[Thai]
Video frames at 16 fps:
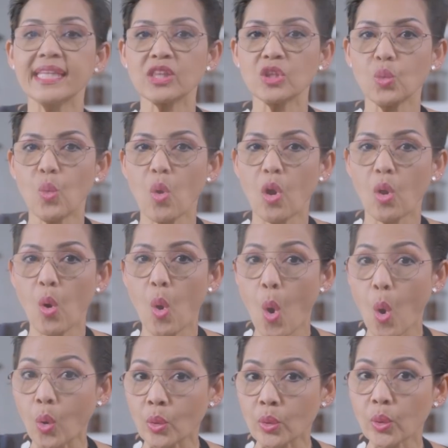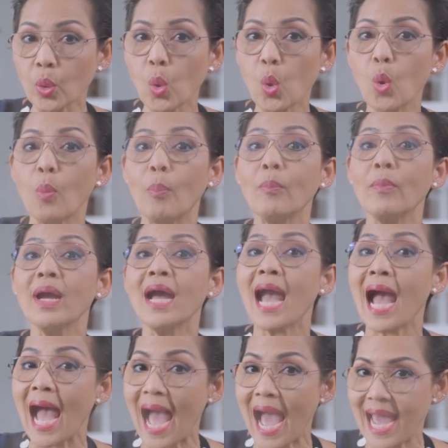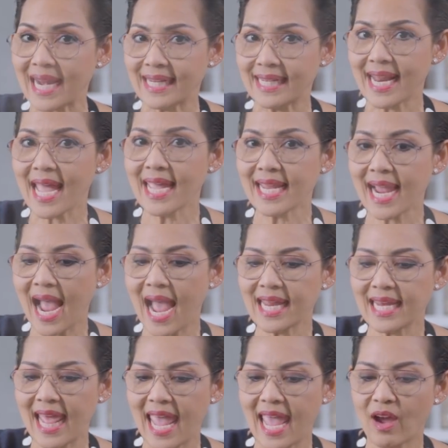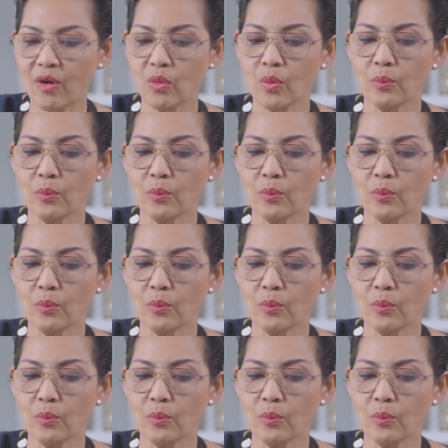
ตตัวคงรูปหั่นได้ง่ายแล้ว